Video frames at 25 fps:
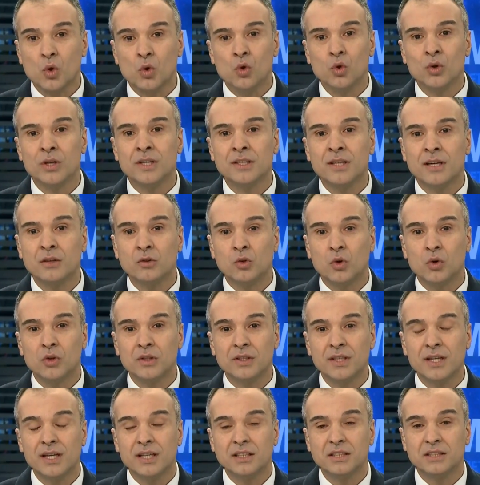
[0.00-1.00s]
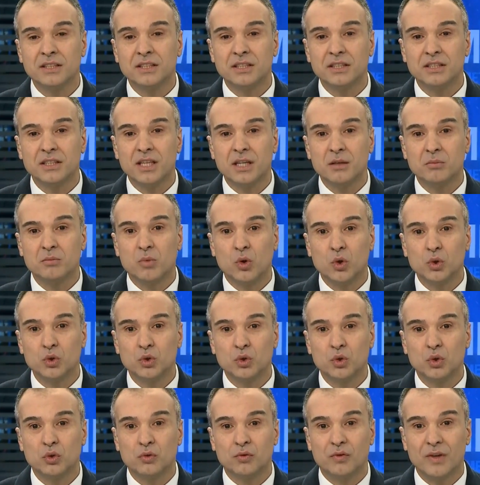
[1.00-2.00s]
Oradan ortaya çıkacak
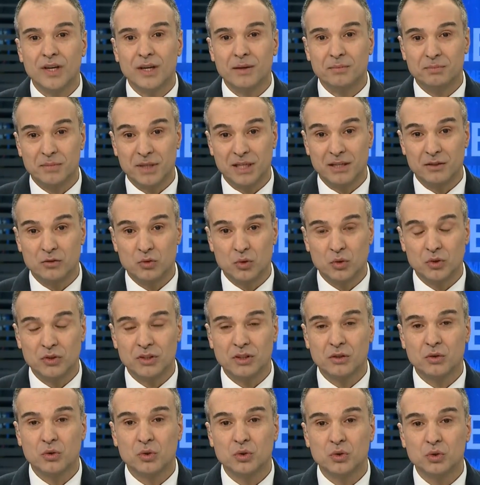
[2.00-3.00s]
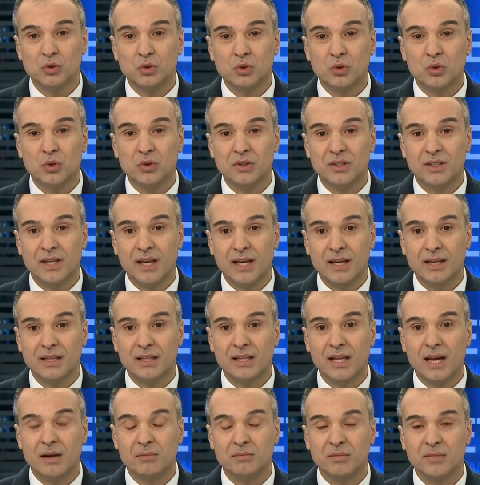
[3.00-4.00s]
boşluk ve biraz önce konuştuk o
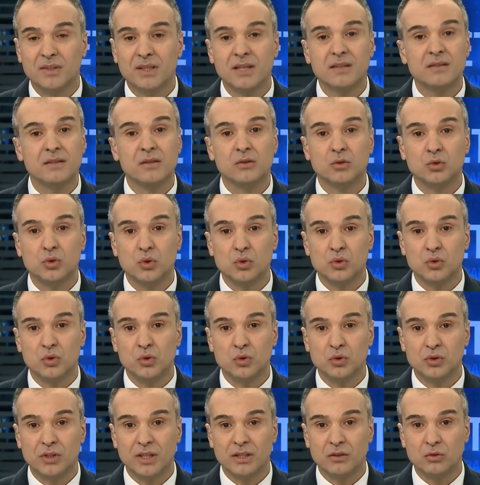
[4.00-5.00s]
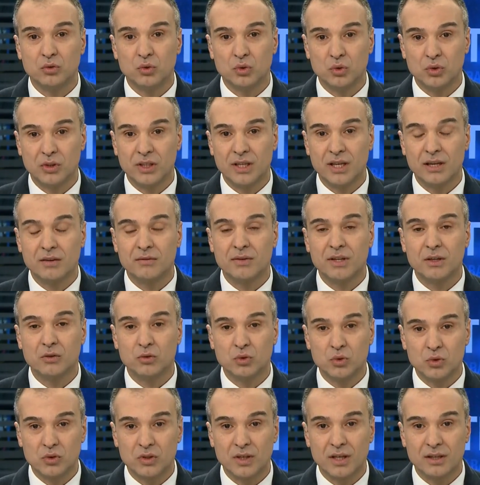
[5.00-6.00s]
denklem nasıl çözülecek? Türkiye ve
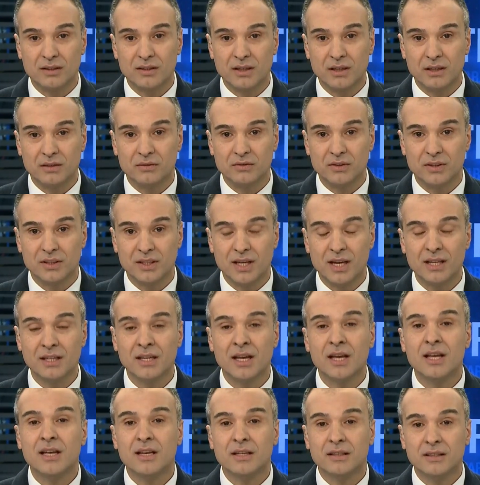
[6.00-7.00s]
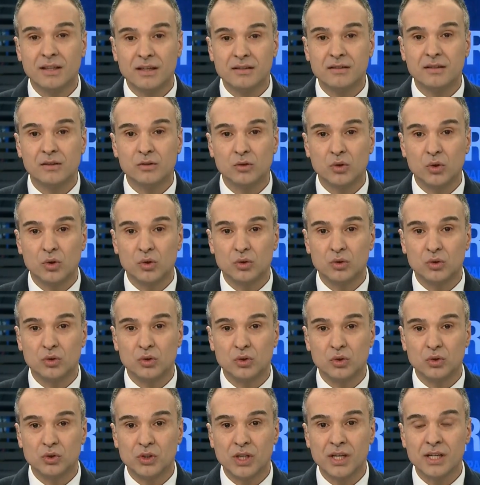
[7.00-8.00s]
Rusya tarafından nasıl
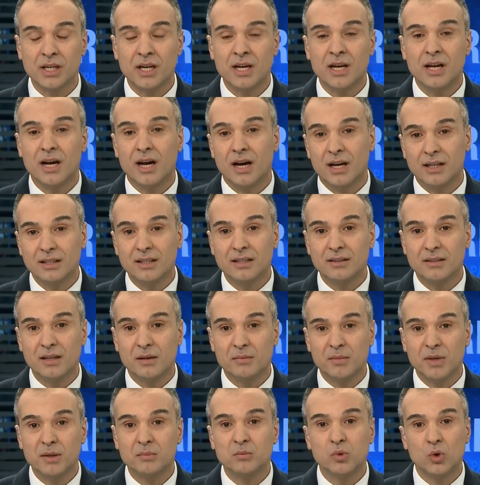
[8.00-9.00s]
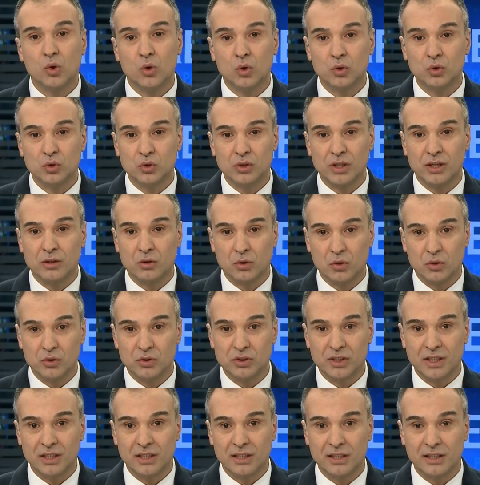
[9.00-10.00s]
doldurulacak? Ana tema bu olacak
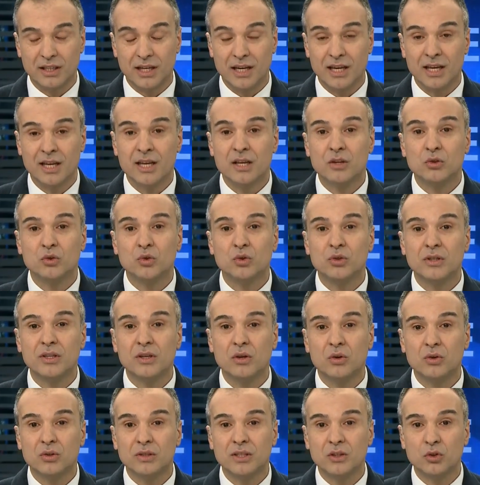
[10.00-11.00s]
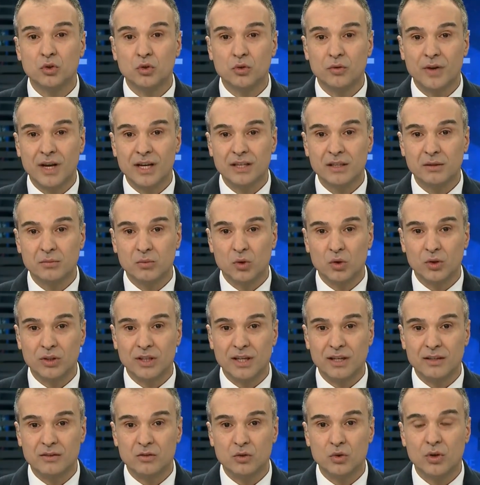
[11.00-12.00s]
öncelikle. Türkiye orada güvenli
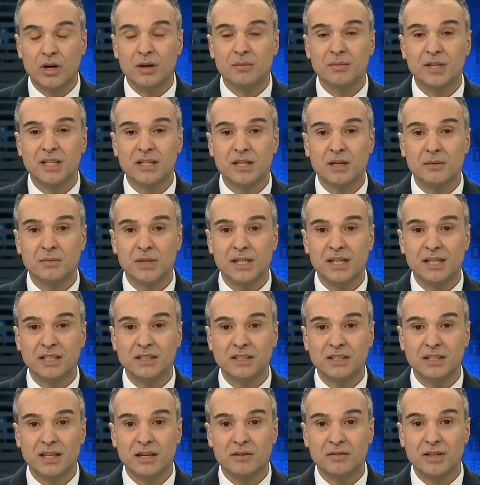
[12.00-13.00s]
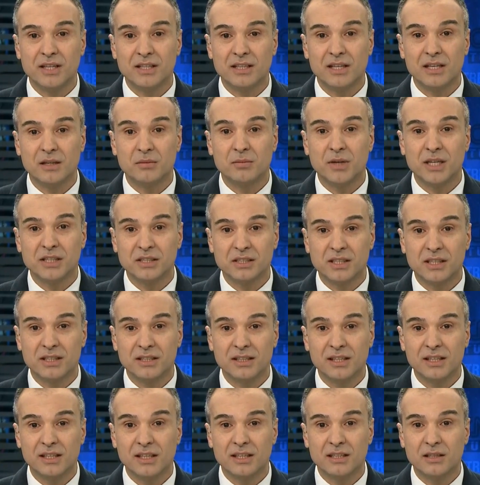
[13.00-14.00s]
bölge istiyor. Amerika Birleşik Devletleri
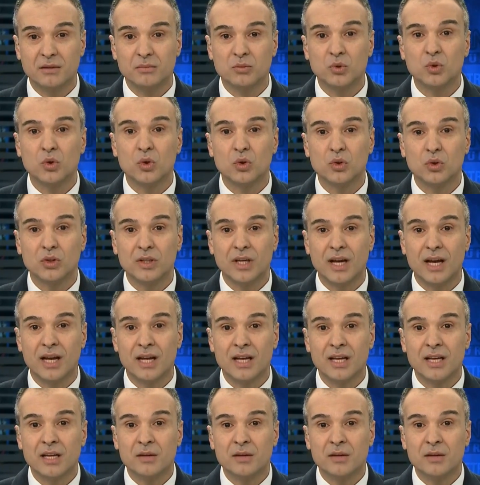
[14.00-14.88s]
Başkanı ile de bu konuda